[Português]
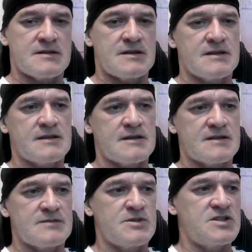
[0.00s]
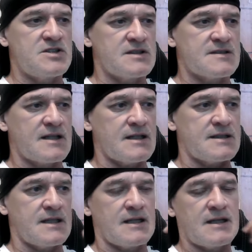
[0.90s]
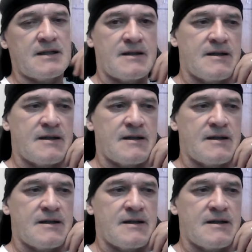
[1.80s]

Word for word: né, as medidas que ela tem.